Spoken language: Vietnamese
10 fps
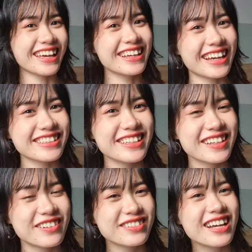thấy ngạc nhiên
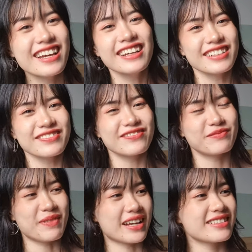không
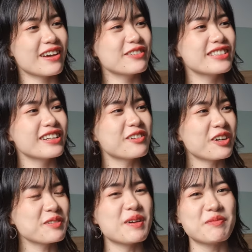bạn trai của chân có
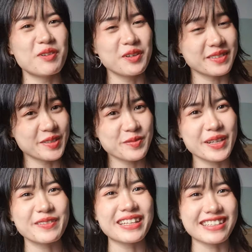cái bờ môi chứ không
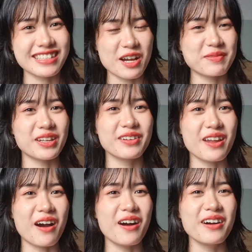hiểu tại sao mà nó
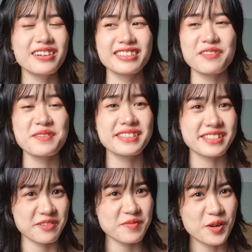đỏ giống như
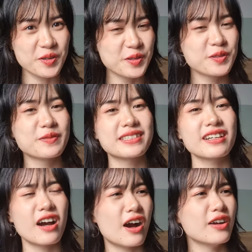sơn môi luôn và
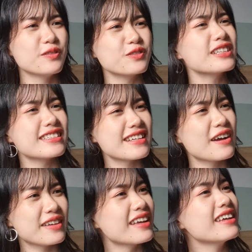chân hỏi ủa tại
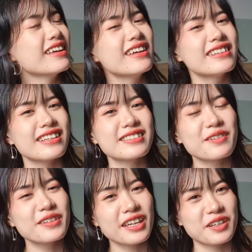sao vậy tại
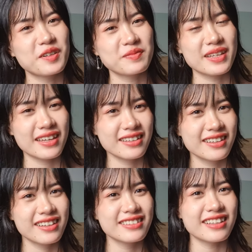sao nó kỳ cục vậy
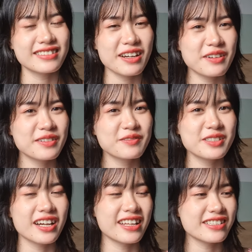tại sao ông
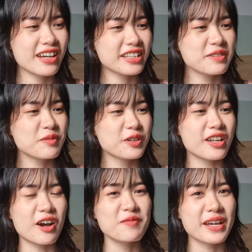trời lại cho anh cái môi
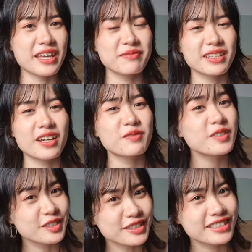đỏ mà em thì không có
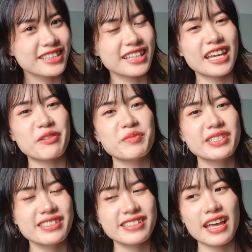được thì ảnh mới
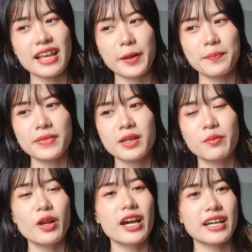chia sẻ là
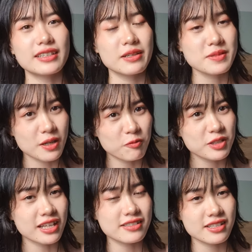mỗi lần ảnh tắm xong
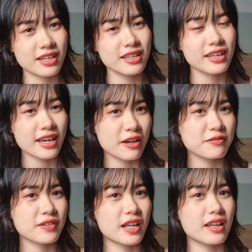thì ảnh sẽ lấy cái
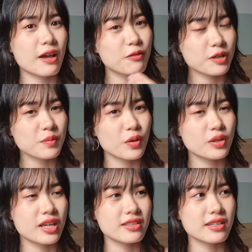khăn và lau cái môi
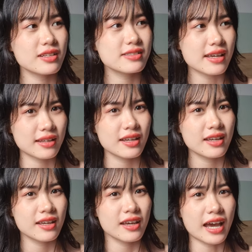để cho nó sạch
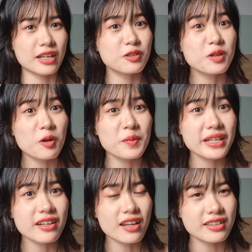ảnh cũng không
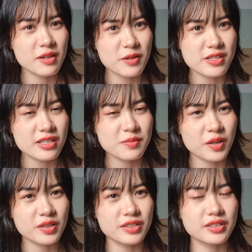biết đó là tế bào chết đó
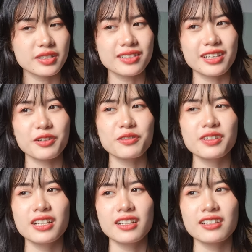mọi người kiểu
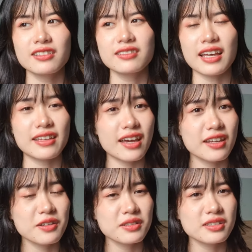tại
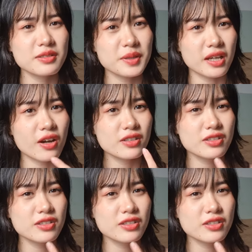thấy nó cứ bị khó